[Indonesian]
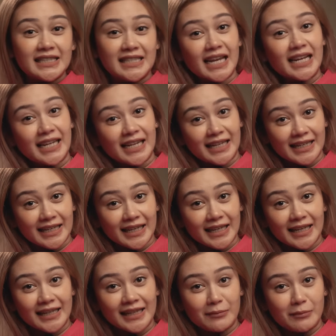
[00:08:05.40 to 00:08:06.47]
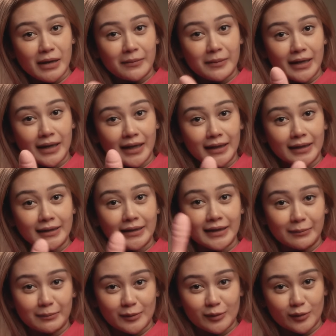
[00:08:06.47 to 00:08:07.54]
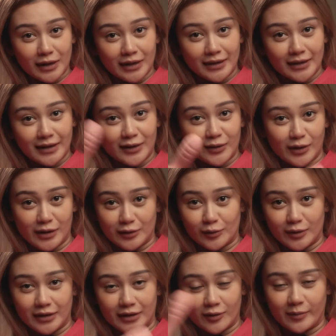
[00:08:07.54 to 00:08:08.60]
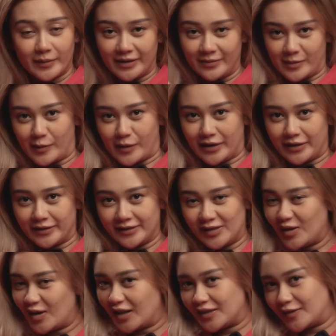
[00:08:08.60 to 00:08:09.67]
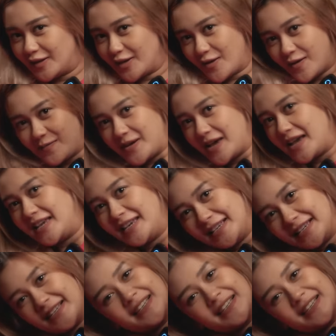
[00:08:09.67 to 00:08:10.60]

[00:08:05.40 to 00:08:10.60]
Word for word: Jadi, kalian tim yang mana? Tim sunat atau nggak sunat? Komen di bawah. See you next video. Bye.